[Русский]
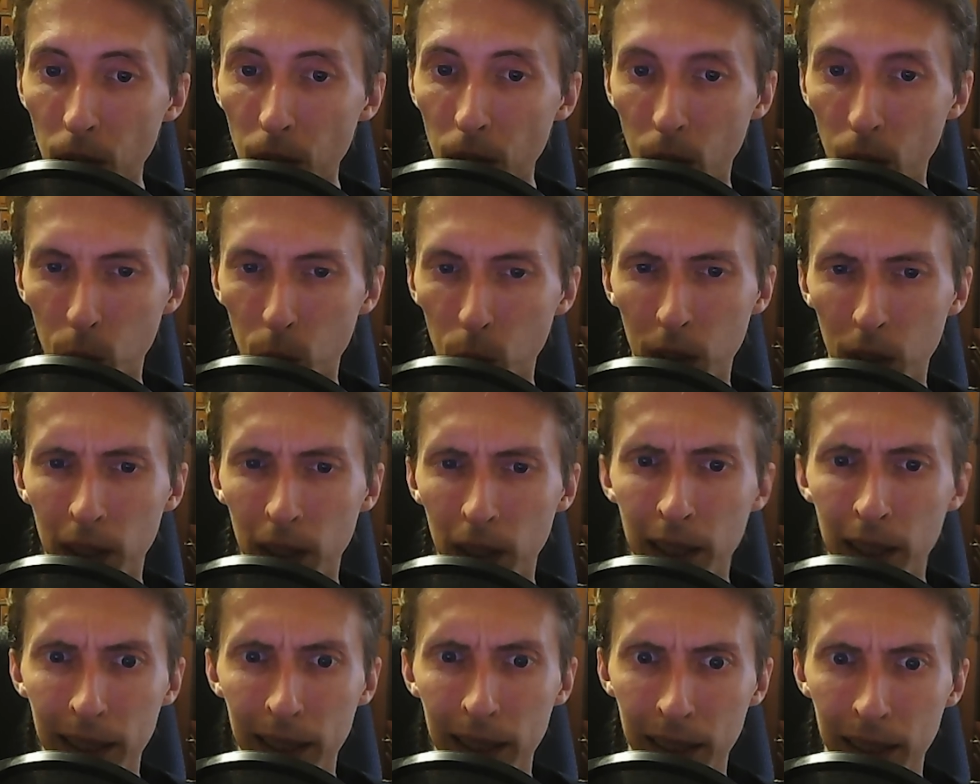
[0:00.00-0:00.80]
Ну, и,
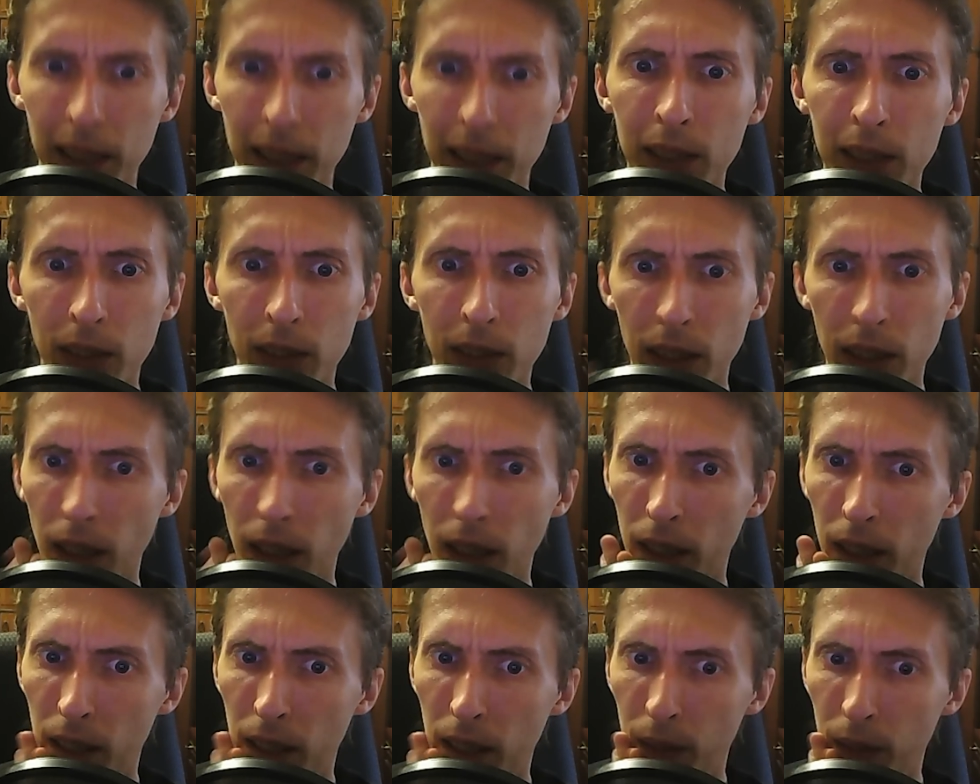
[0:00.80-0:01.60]
естественно,
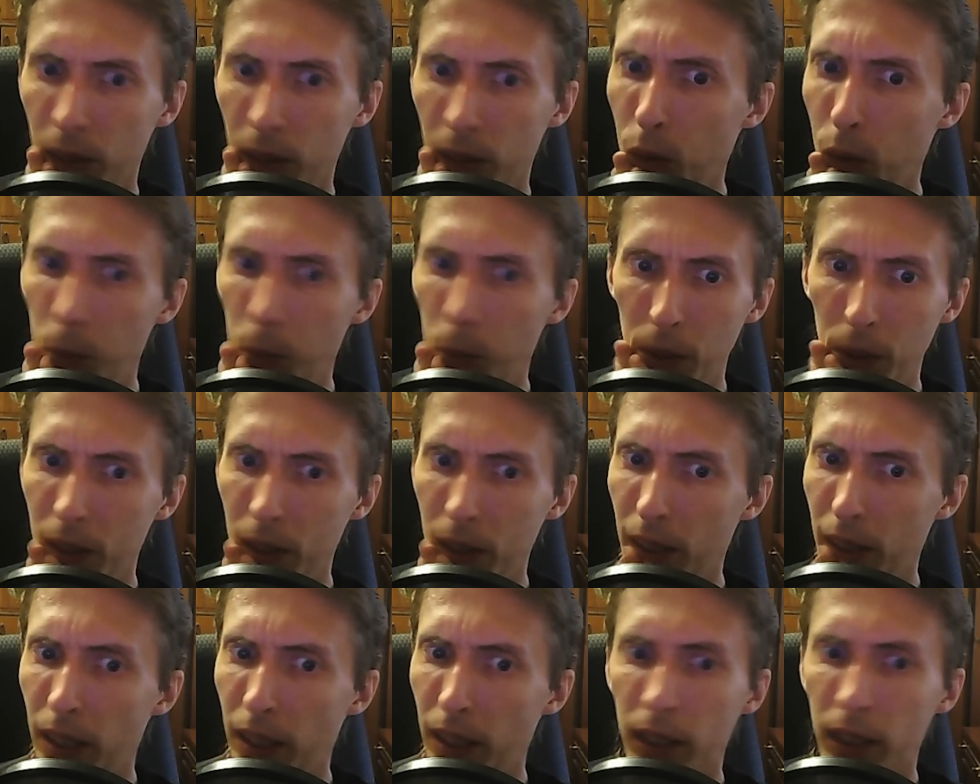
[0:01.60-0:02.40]
она в
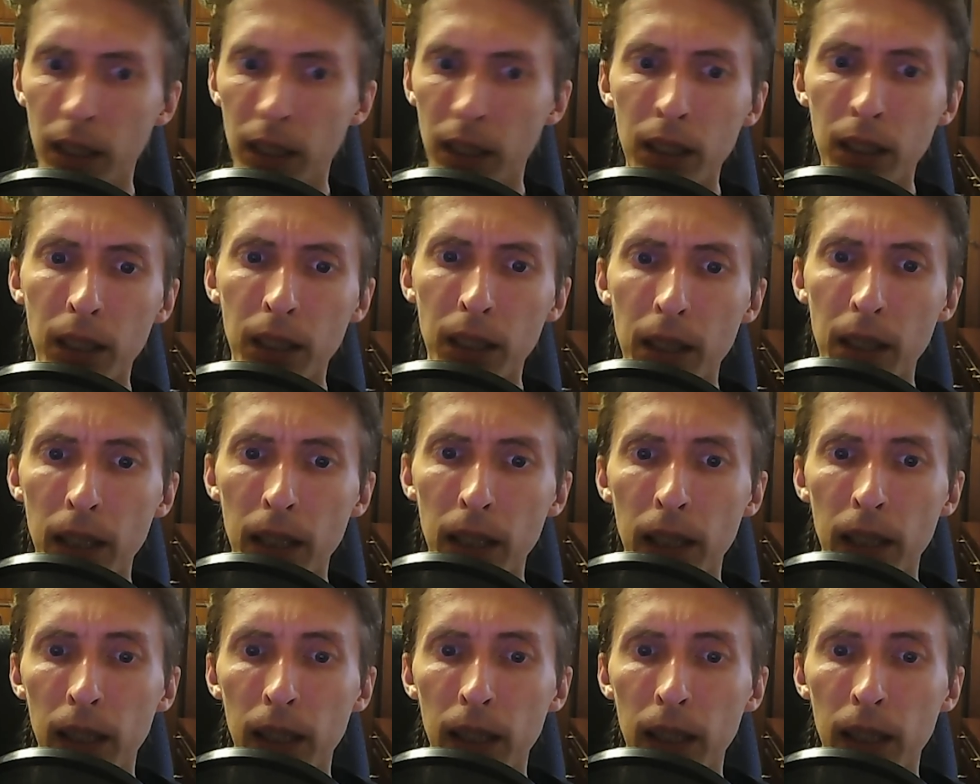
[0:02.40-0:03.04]
особенностях канала,